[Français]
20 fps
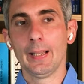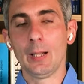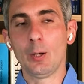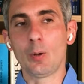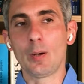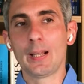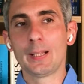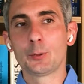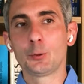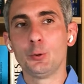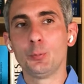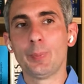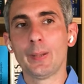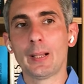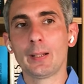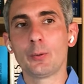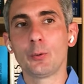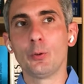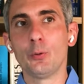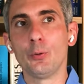Alors là, tu
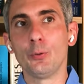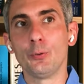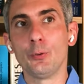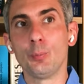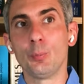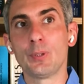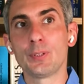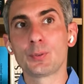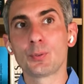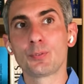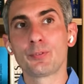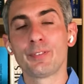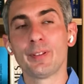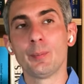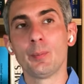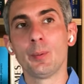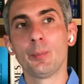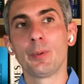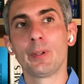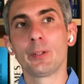parles de, boissons
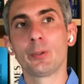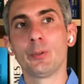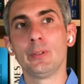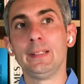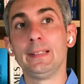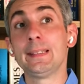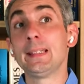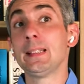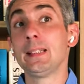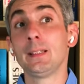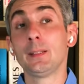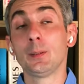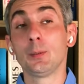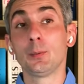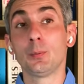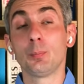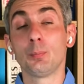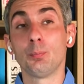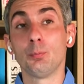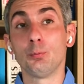faiblement alcoolisées,
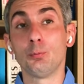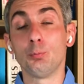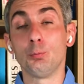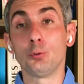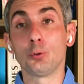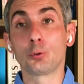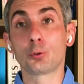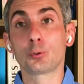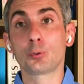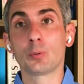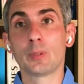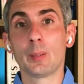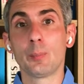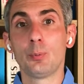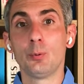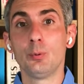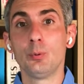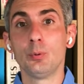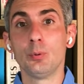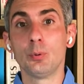euh, sur ce qu'on a
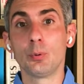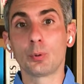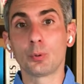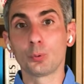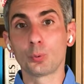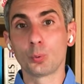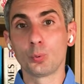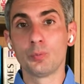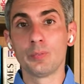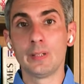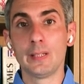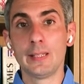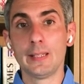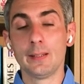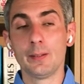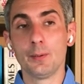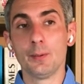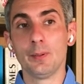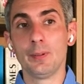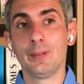pu
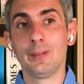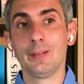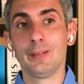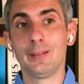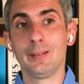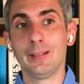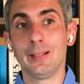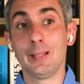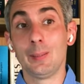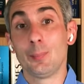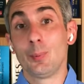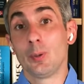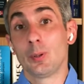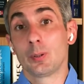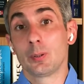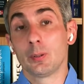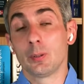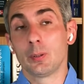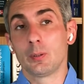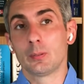retrouver euh, à
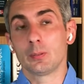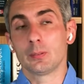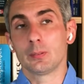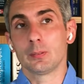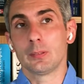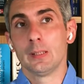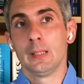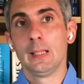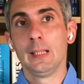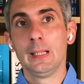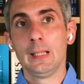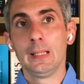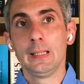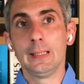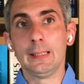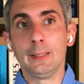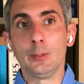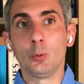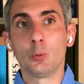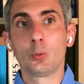l'époque, euh,
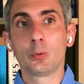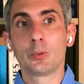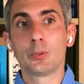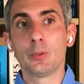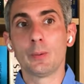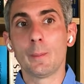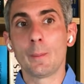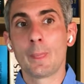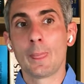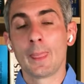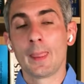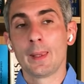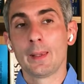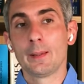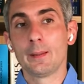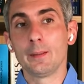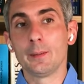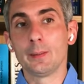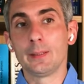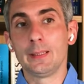et donc
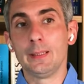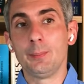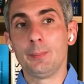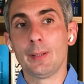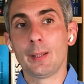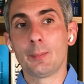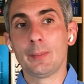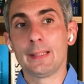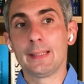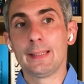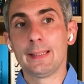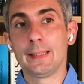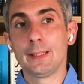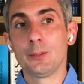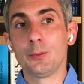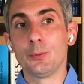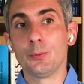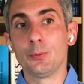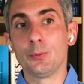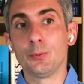qui permettait
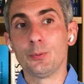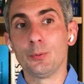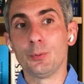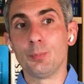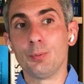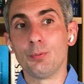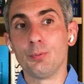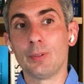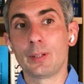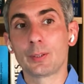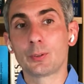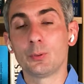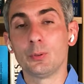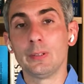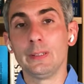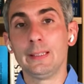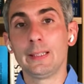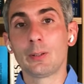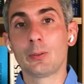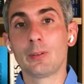de, pouvoir
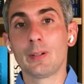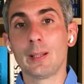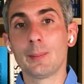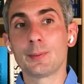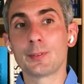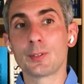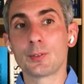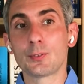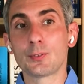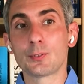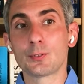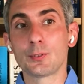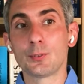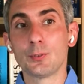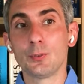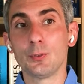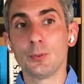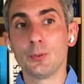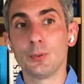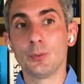tenir en l'absence
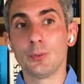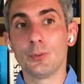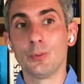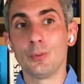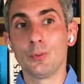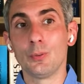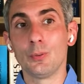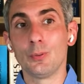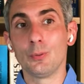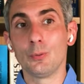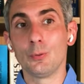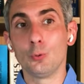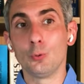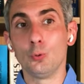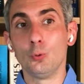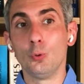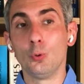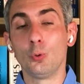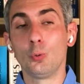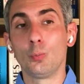
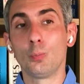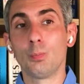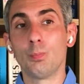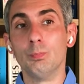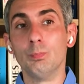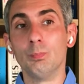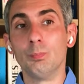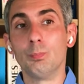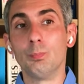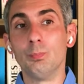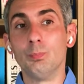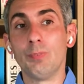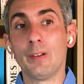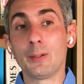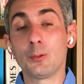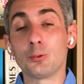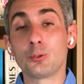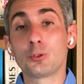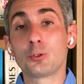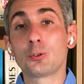d'eau, enfin
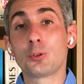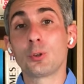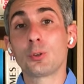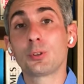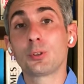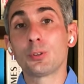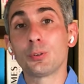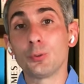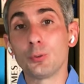de stock